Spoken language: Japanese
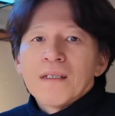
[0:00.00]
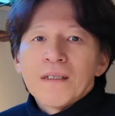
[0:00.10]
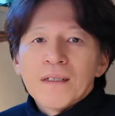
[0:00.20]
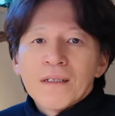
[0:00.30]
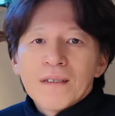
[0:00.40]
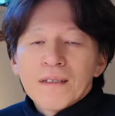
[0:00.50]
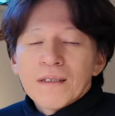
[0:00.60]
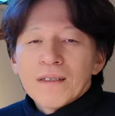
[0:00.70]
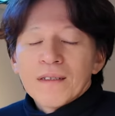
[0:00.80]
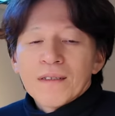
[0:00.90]

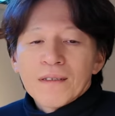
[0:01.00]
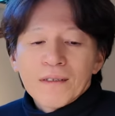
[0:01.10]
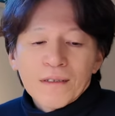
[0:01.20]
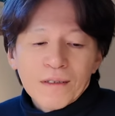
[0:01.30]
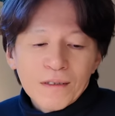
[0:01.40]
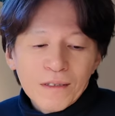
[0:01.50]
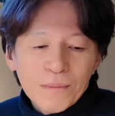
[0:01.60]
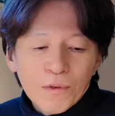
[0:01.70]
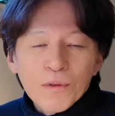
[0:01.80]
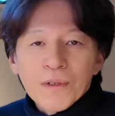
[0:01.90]
えー、いい
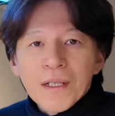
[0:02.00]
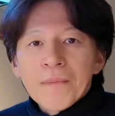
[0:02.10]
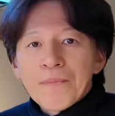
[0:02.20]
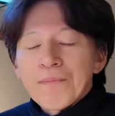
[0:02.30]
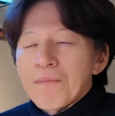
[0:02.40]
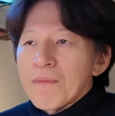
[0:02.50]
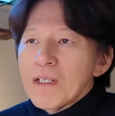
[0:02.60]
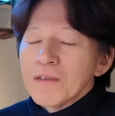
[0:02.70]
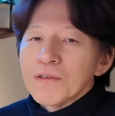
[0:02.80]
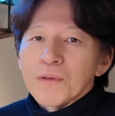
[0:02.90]
ものをね、
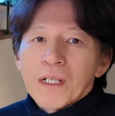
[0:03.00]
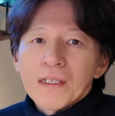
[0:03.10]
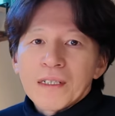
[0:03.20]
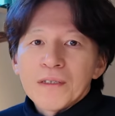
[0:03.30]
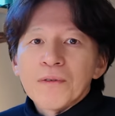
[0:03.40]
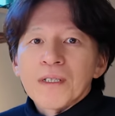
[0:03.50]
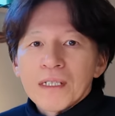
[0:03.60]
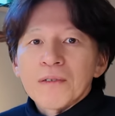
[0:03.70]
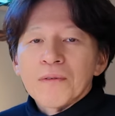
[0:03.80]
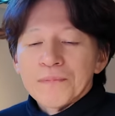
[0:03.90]
あのちょっと買い替えようか
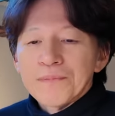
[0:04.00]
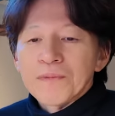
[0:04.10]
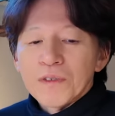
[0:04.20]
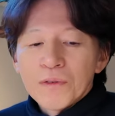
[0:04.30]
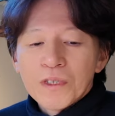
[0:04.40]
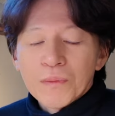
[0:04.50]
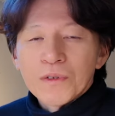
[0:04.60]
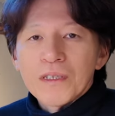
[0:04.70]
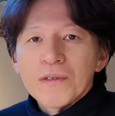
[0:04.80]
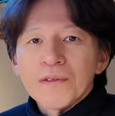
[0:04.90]
なというふうに思っ
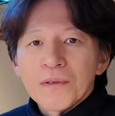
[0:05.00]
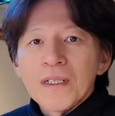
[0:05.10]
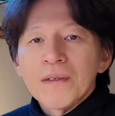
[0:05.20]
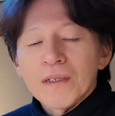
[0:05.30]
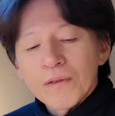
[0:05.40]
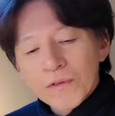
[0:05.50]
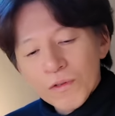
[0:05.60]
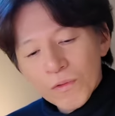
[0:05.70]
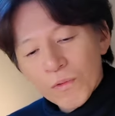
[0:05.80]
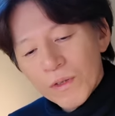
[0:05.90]
てるんですよね。ちょっ
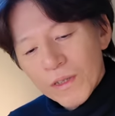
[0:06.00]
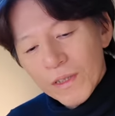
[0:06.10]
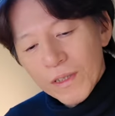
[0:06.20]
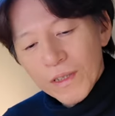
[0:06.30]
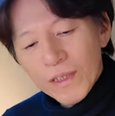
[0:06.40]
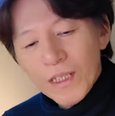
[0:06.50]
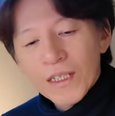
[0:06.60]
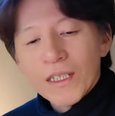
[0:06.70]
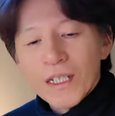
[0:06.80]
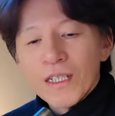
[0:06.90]
とこうイ
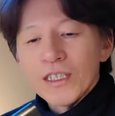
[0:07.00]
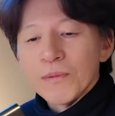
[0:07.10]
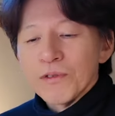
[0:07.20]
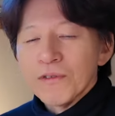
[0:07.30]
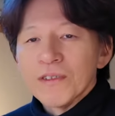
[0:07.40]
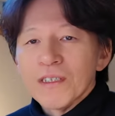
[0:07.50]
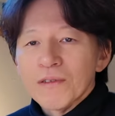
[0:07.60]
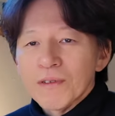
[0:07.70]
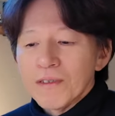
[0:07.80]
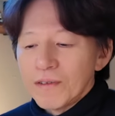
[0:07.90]
ライラねいつもするんです
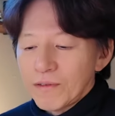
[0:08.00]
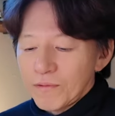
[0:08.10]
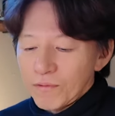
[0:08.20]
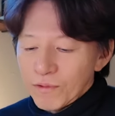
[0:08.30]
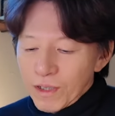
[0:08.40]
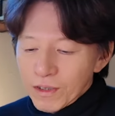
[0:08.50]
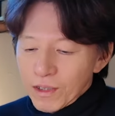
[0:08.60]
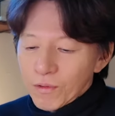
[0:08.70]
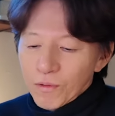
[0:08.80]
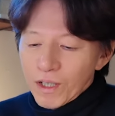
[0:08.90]
よね。なん
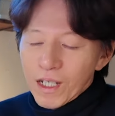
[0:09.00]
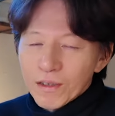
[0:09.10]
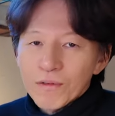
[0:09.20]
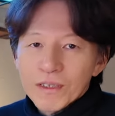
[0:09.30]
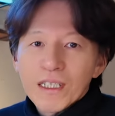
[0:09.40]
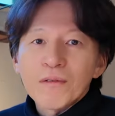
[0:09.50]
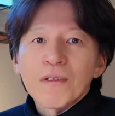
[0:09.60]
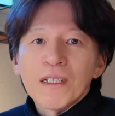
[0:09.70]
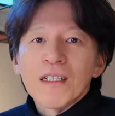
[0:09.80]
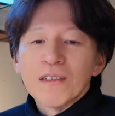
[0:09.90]
だこれ反応しないと
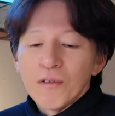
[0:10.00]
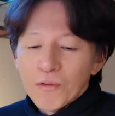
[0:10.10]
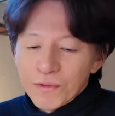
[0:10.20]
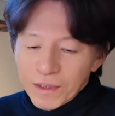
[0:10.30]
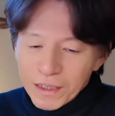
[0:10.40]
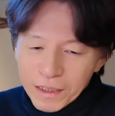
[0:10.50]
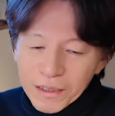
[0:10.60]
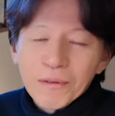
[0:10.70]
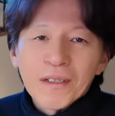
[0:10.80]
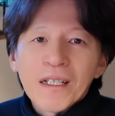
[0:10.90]
かねオフになんな
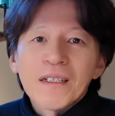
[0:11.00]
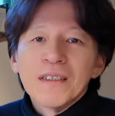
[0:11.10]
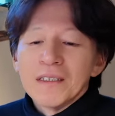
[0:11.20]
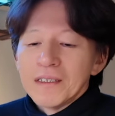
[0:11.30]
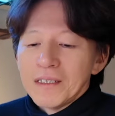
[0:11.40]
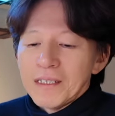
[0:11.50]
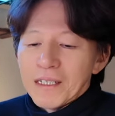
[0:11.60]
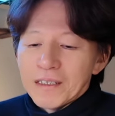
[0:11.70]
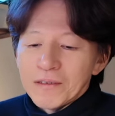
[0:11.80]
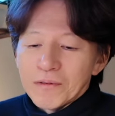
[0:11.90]
いとかね
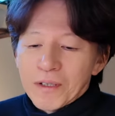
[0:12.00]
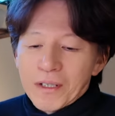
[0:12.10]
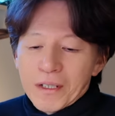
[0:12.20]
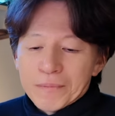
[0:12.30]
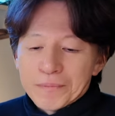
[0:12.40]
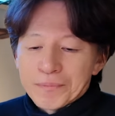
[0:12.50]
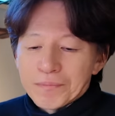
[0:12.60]
あるので、